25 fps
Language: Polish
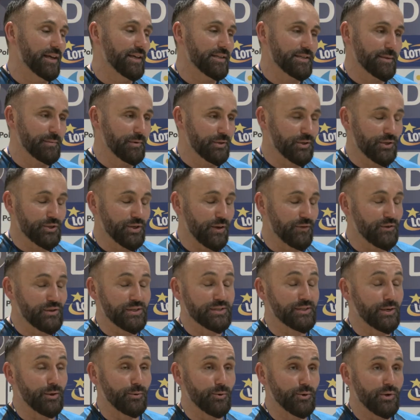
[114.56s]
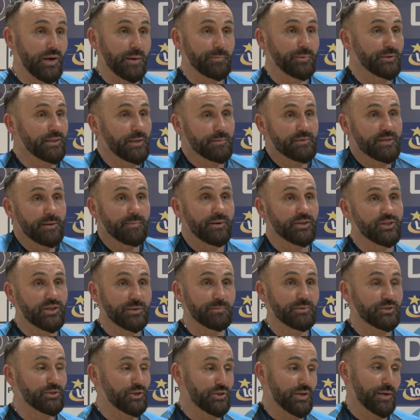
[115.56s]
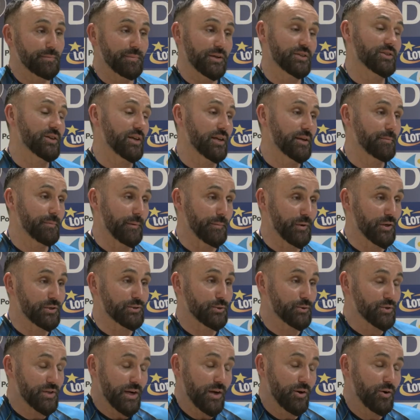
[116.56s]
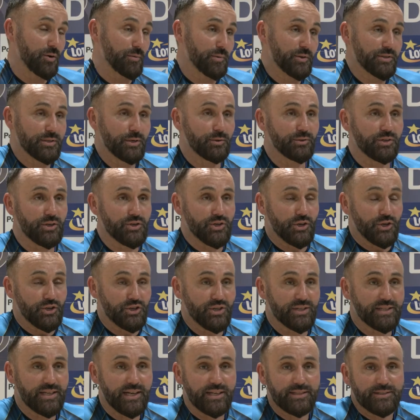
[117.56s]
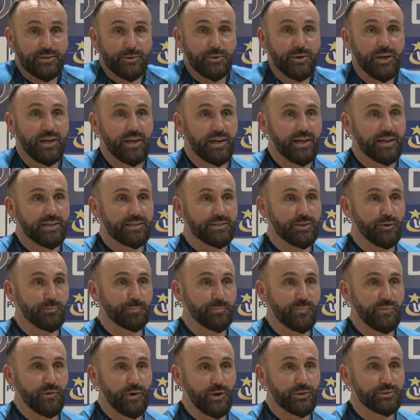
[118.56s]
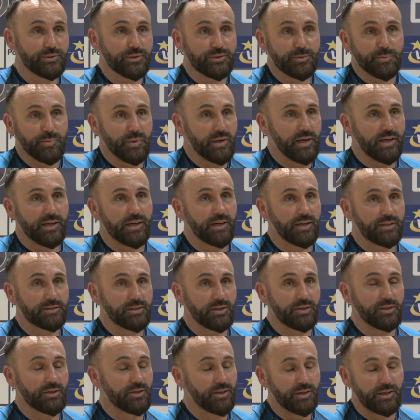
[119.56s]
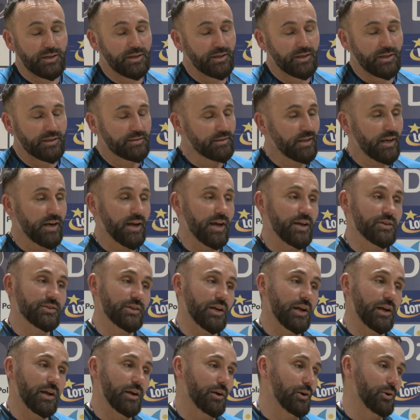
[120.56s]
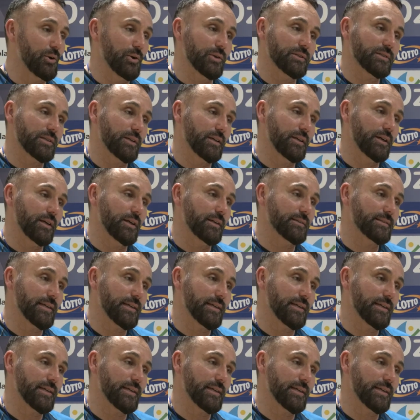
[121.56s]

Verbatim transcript: żeby to się wszystko... A potem zobaczymy, co się będzie po prostu działo, bo są też igrzyska, są, są loty Superlegi, dlatego na razie luz i